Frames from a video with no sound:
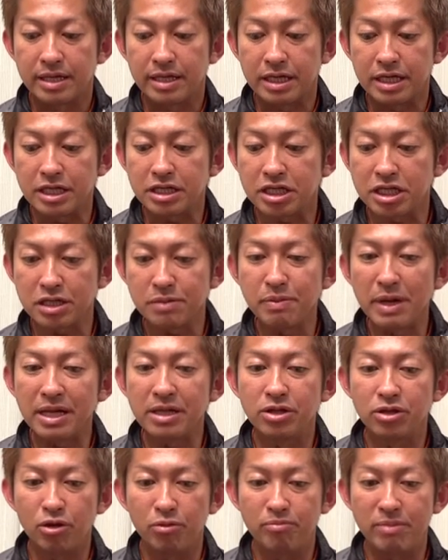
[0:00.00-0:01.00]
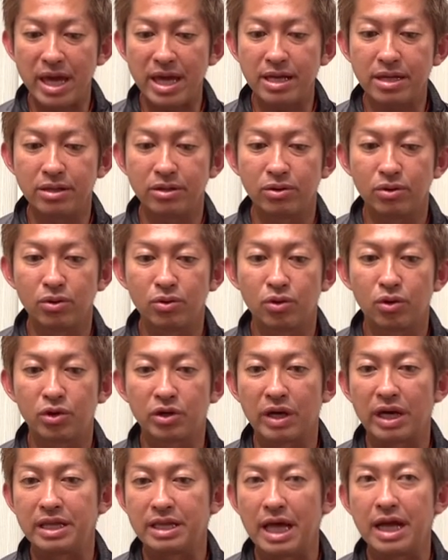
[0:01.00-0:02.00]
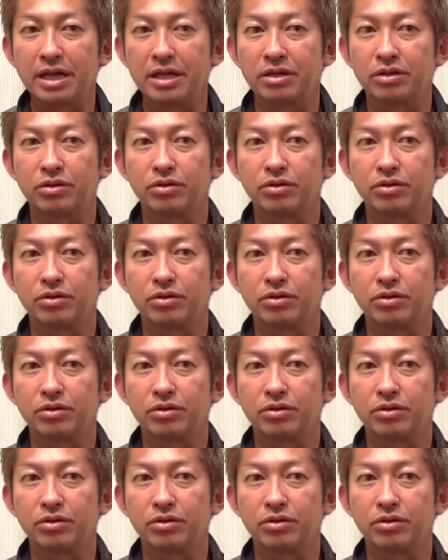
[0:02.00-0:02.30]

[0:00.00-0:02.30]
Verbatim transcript: 一番のメインの動きは何って